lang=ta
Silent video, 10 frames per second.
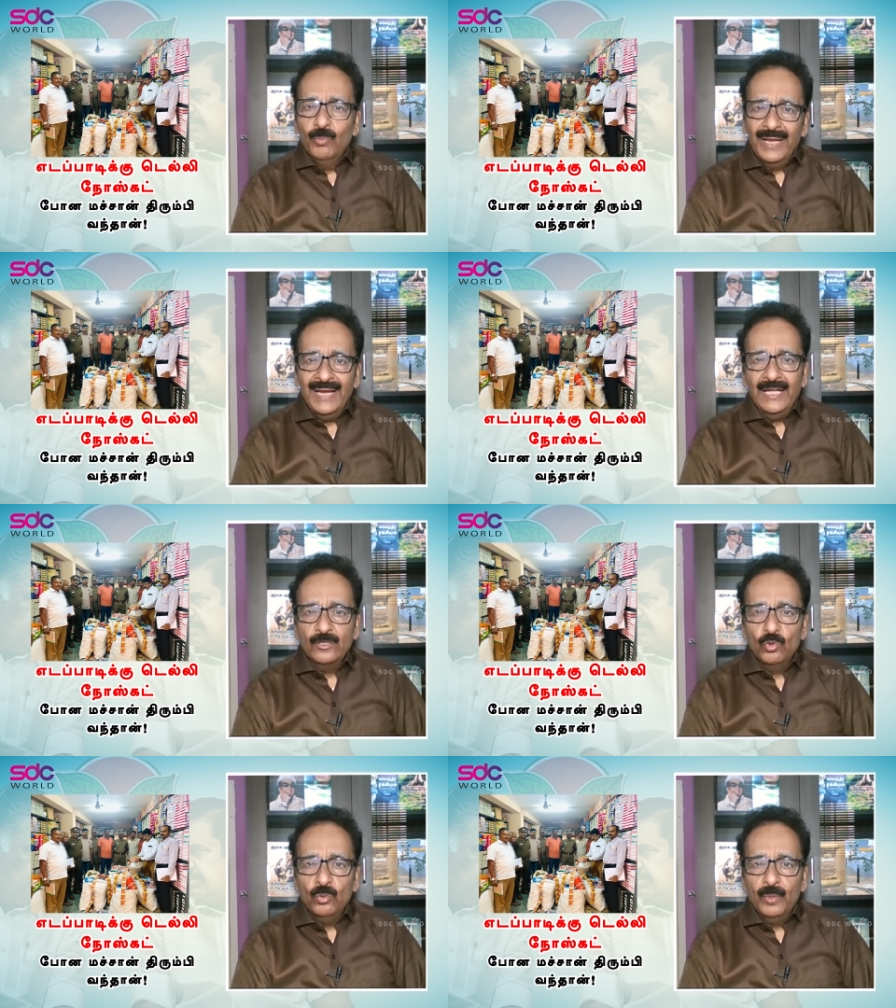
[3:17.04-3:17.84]
உண்மையிலேயே
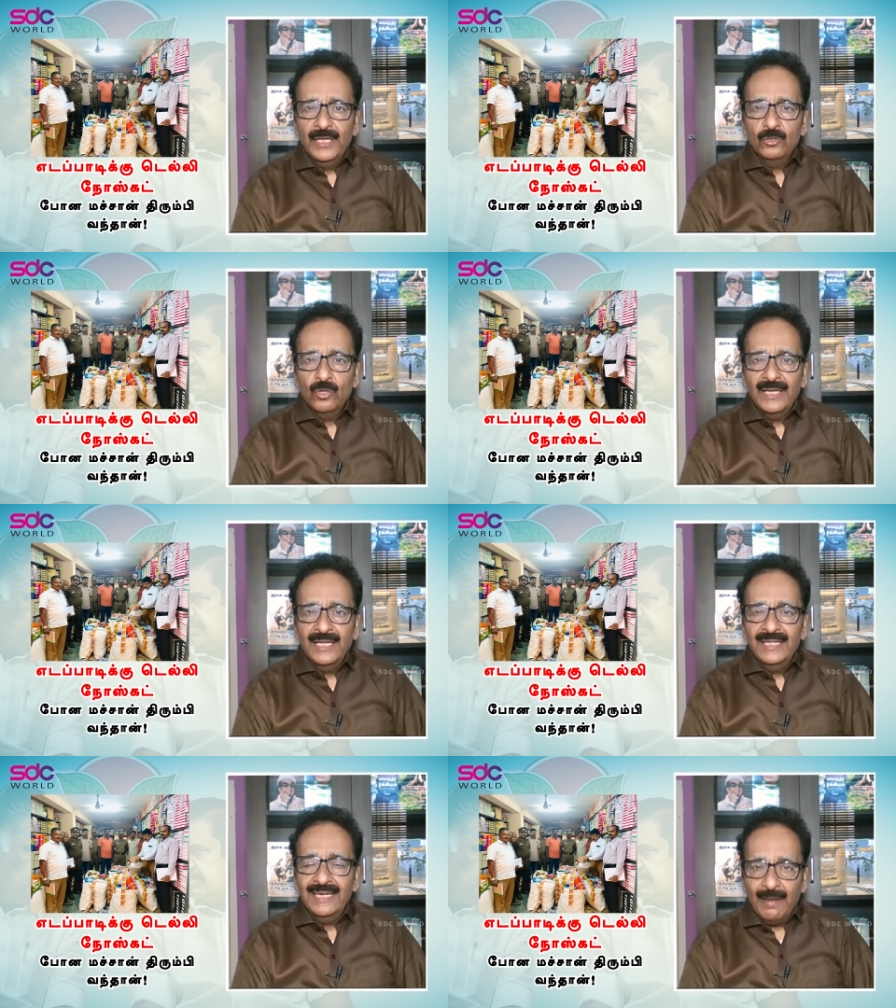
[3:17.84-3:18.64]
சூடு பிடிக்க
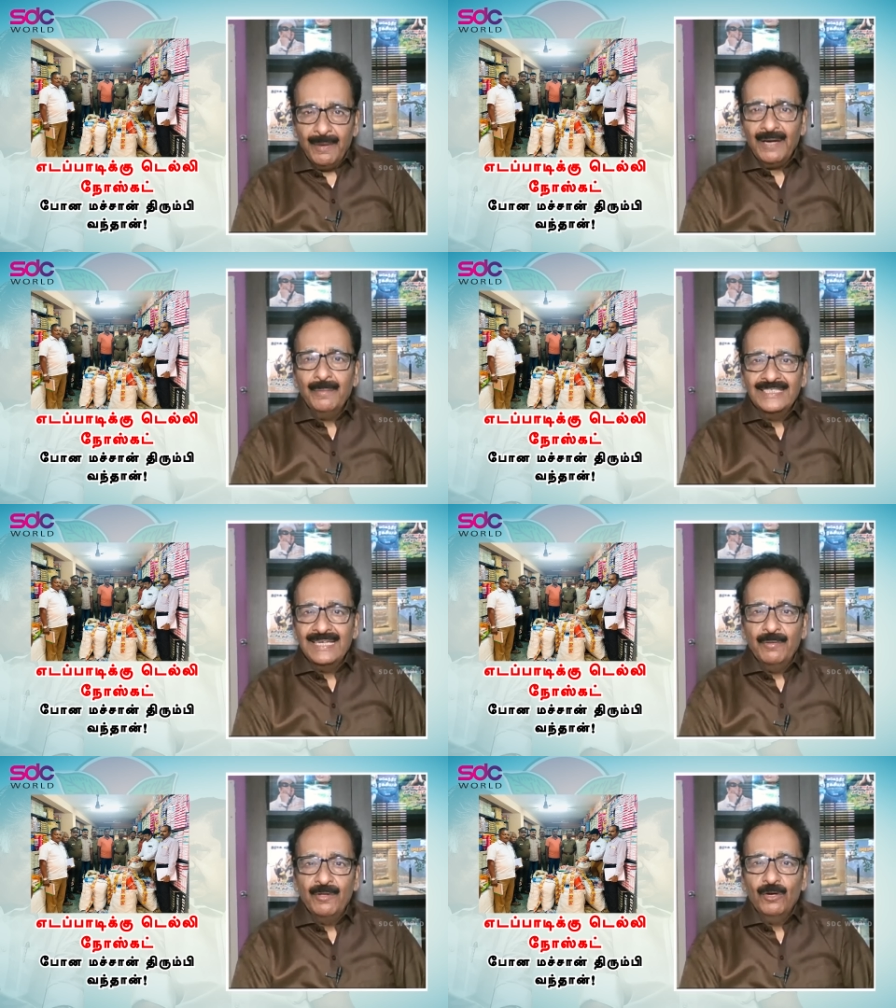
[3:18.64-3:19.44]
தொடங்கியது எடப்பாடி
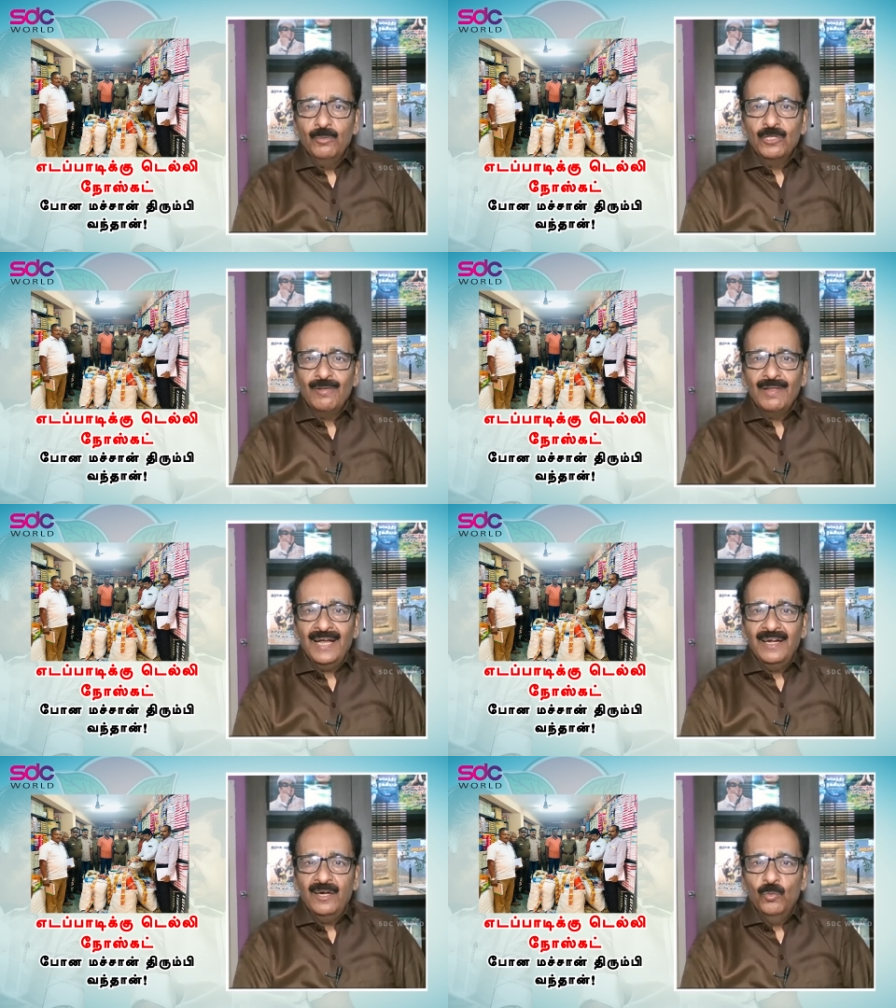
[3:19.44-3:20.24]
பழனிசாமி அவர்கள்
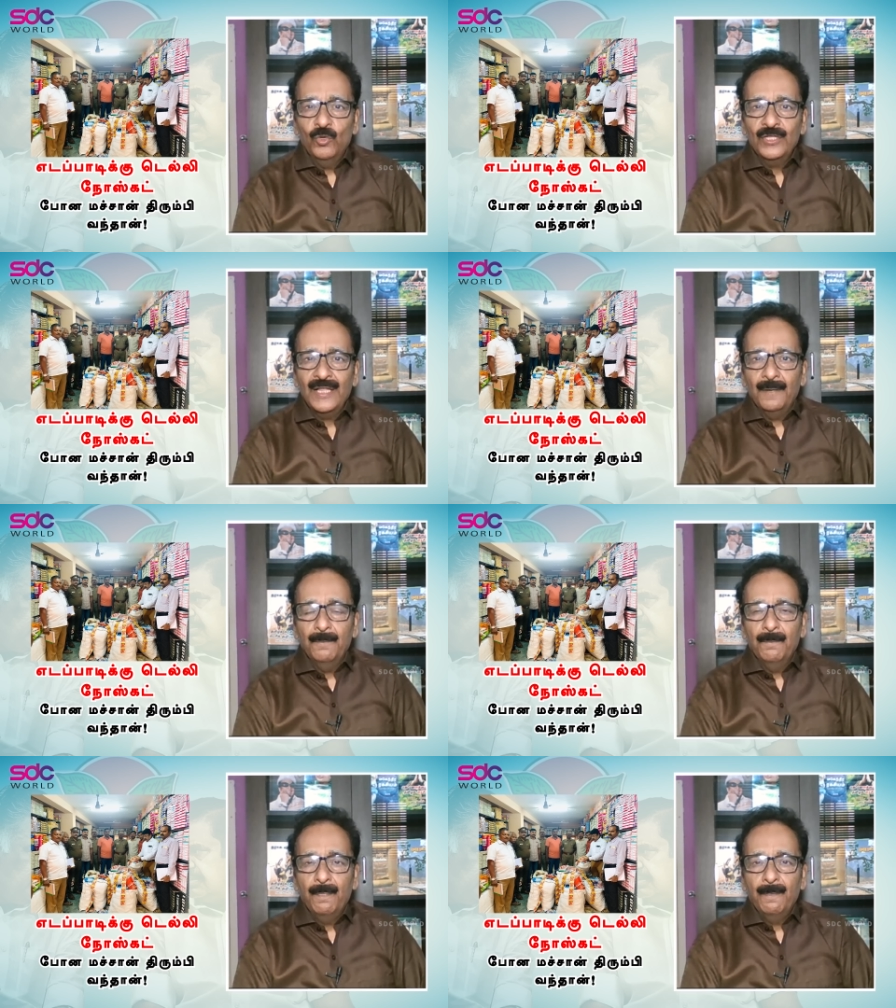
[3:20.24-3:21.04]
முதல்வராக இருக்கும்போது தான்
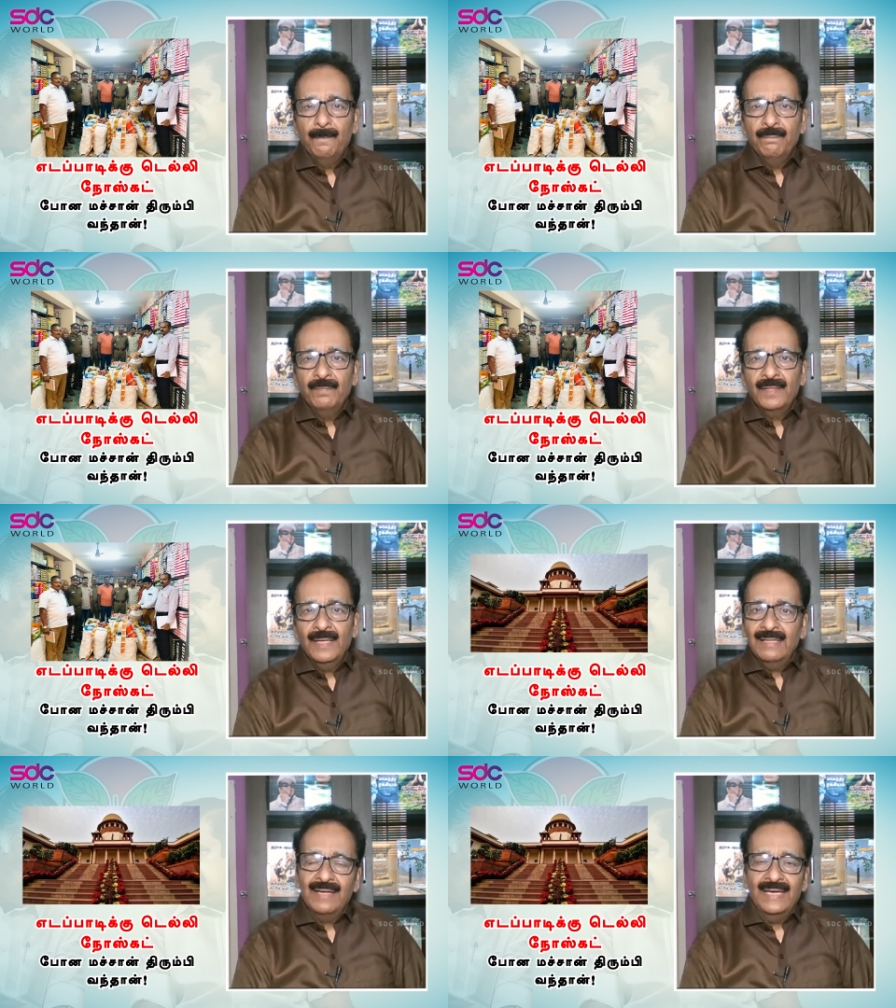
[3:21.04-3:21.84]

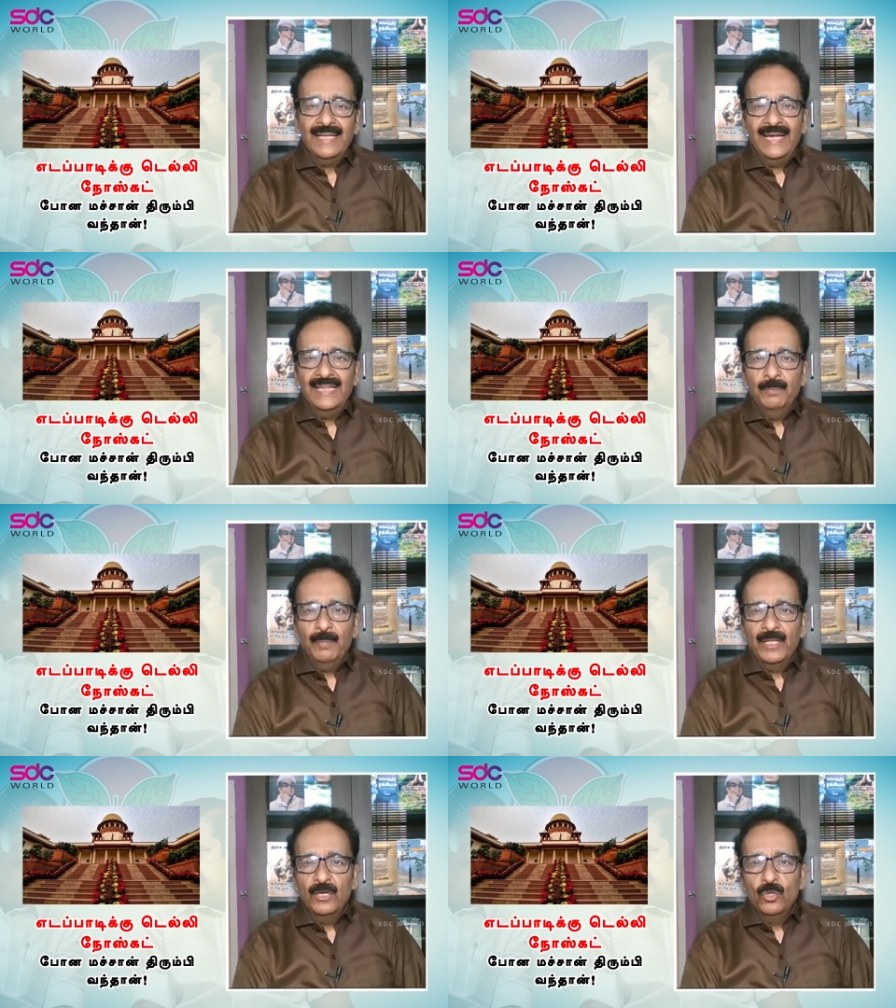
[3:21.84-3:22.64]
அதாவது ரெண்டாயிரத்தி
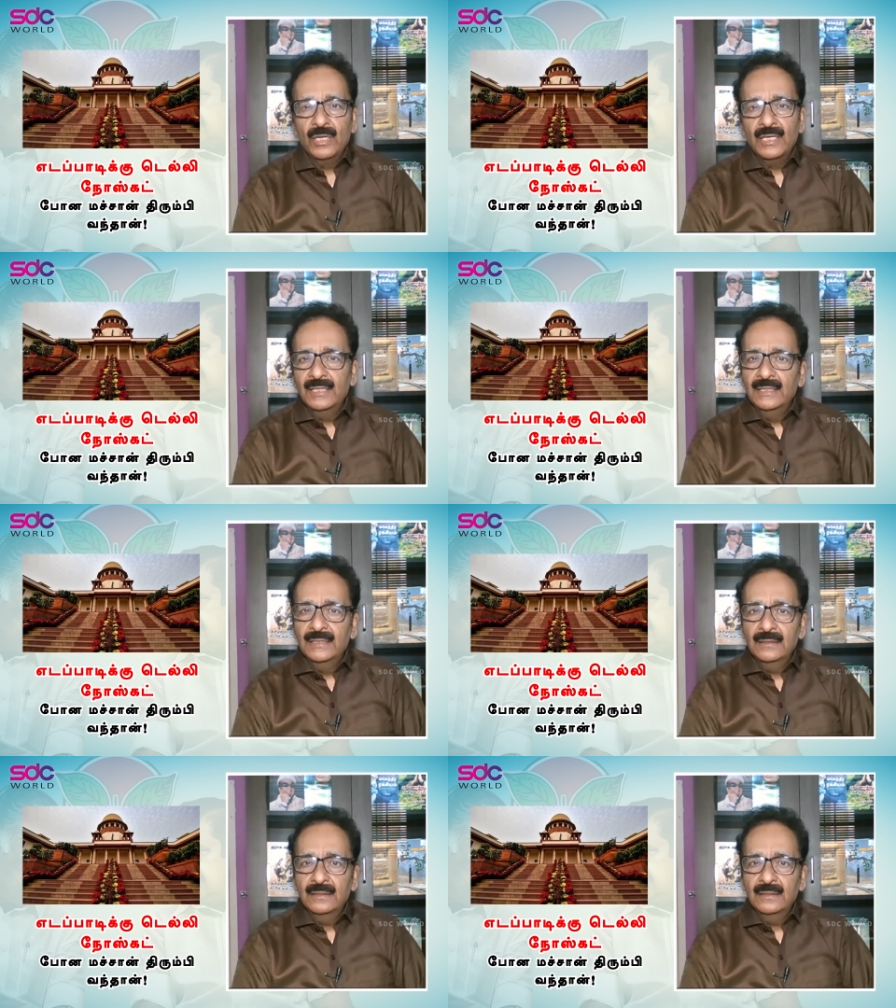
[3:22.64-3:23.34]
பதினொன்று